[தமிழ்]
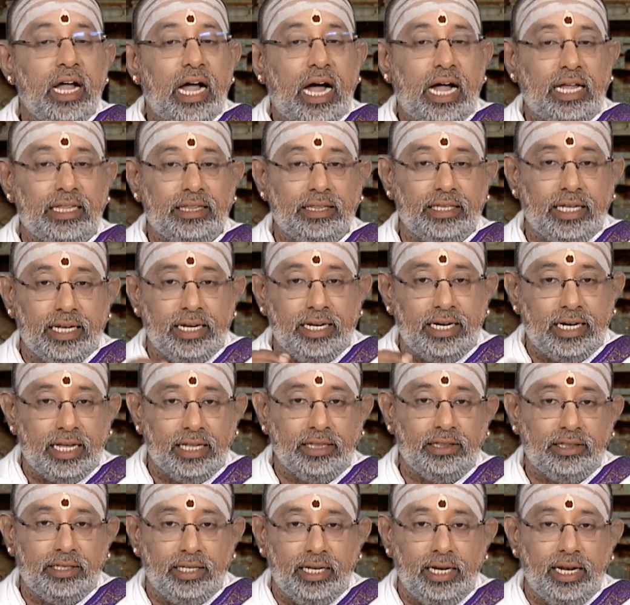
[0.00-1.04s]
அந்த
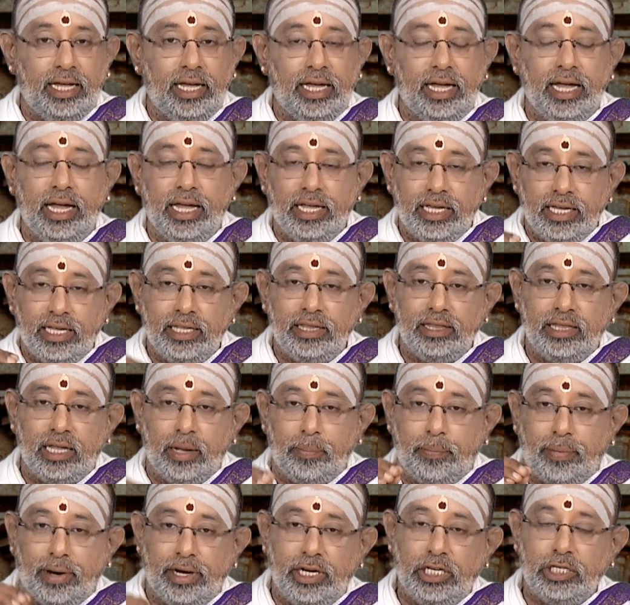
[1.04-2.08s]
இடத்திலே இந்த
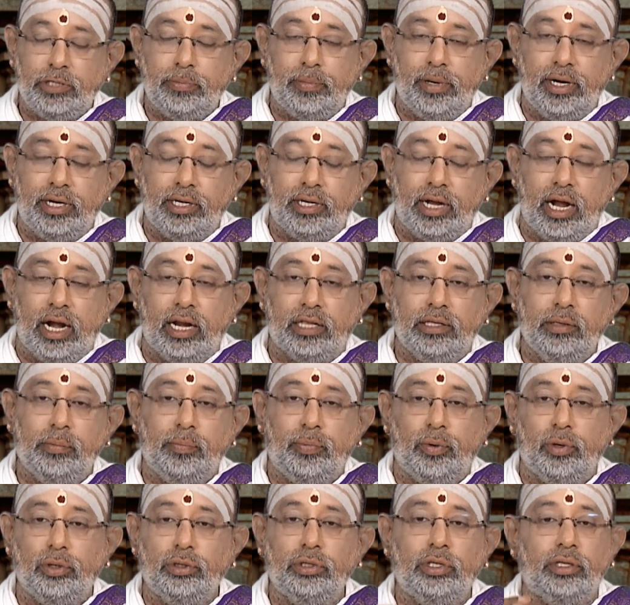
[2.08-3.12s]
பனிஷ்மெண்ட் ஆனது
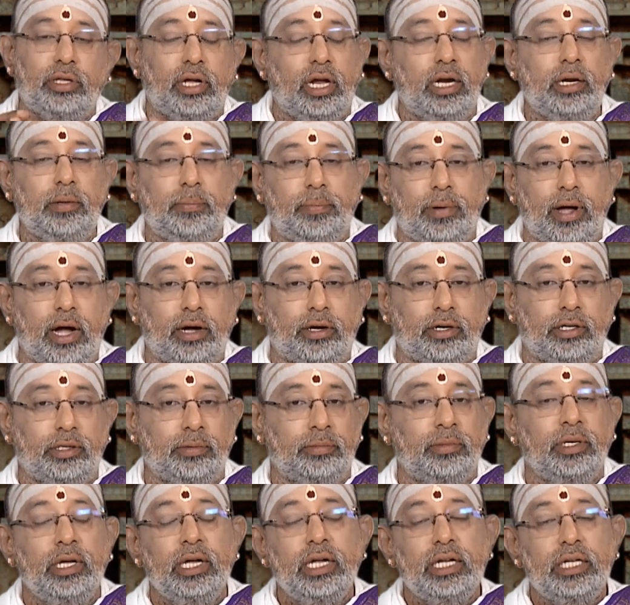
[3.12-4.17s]
பொருந்துதான்னு பார்க்கணும்
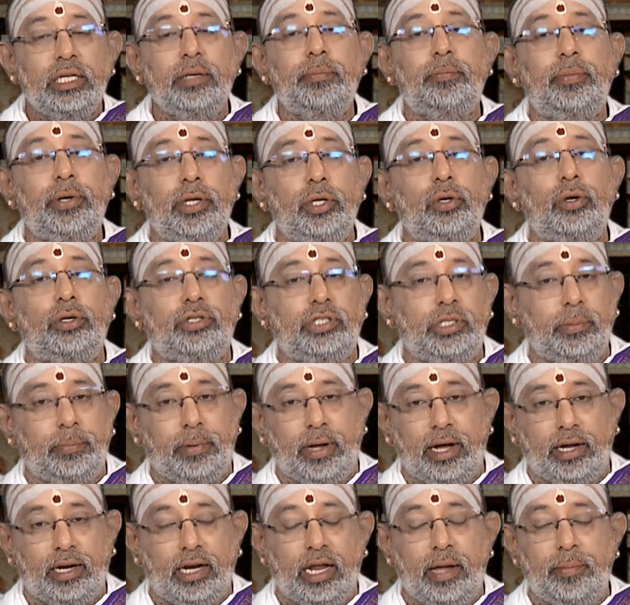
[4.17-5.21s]
இப்படி யோசித்து
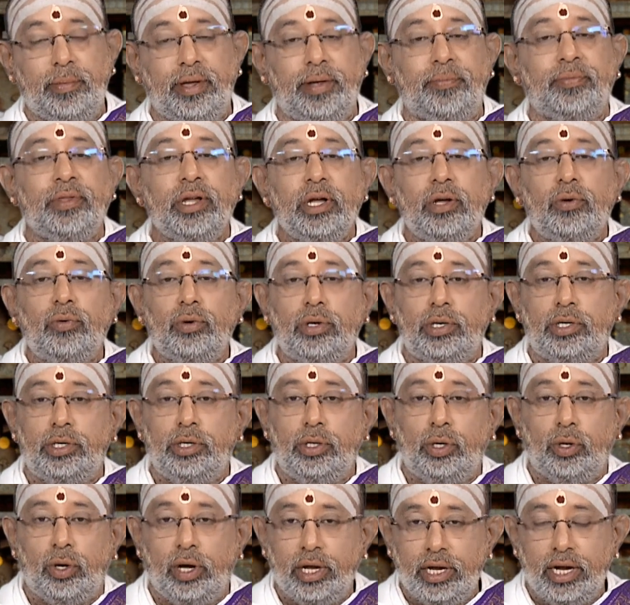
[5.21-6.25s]
பார்க்கலாமே ஒரு
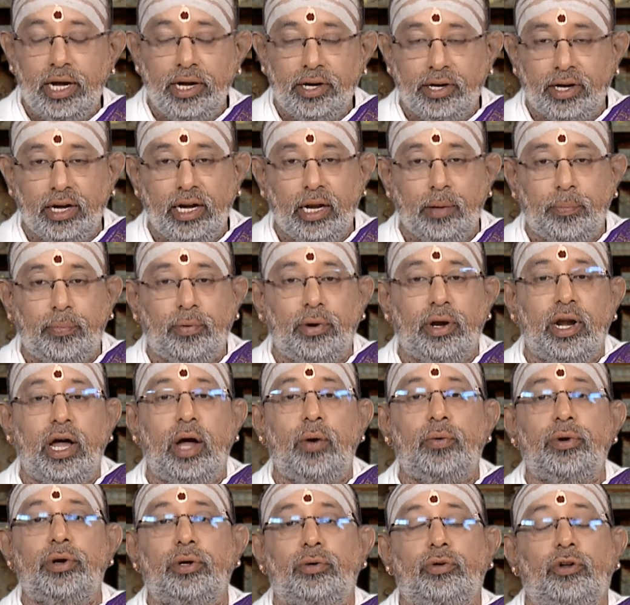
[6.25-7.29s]
நோ என்ட்ரியில் போனால்
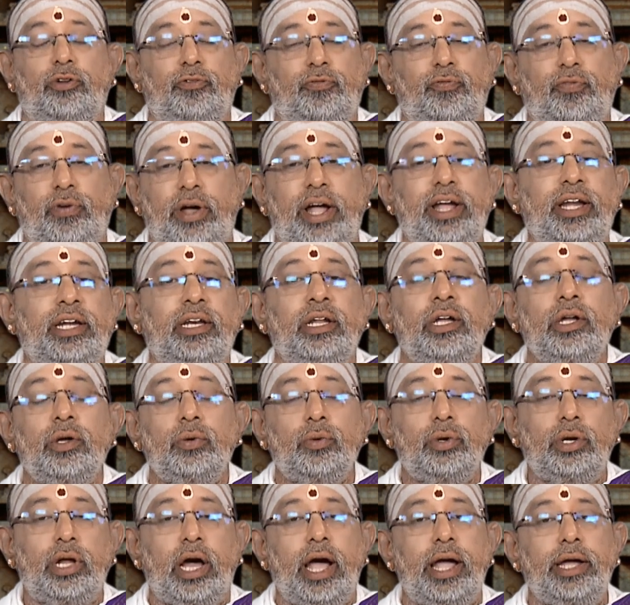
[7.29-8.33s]
உனக்கு ஒரு ஃபைன்
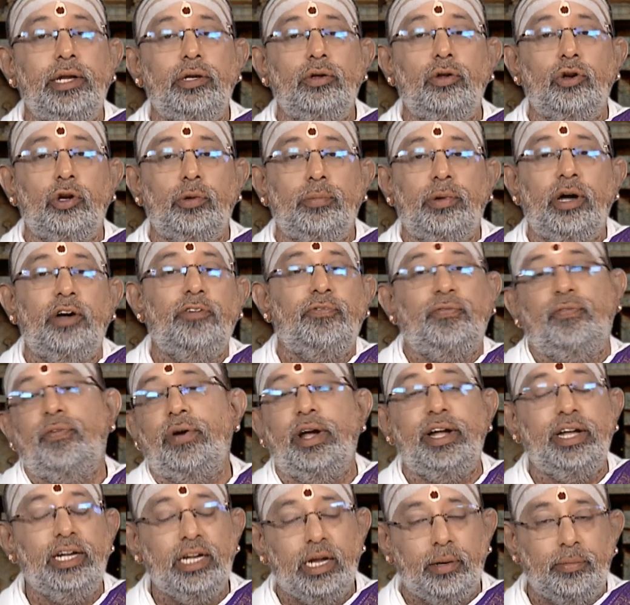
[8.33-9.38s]
ஒரு ஐநூறுரூபா
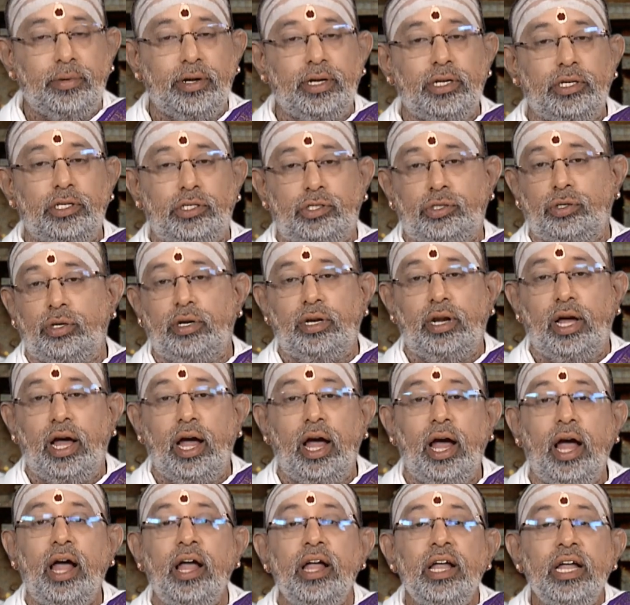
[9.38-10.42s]
ஃபைன் அப்படின்னு
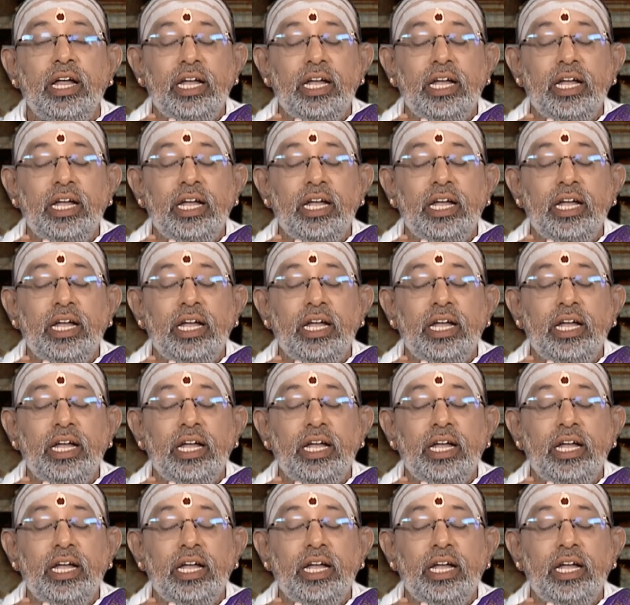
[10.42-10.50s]
சொன்னால்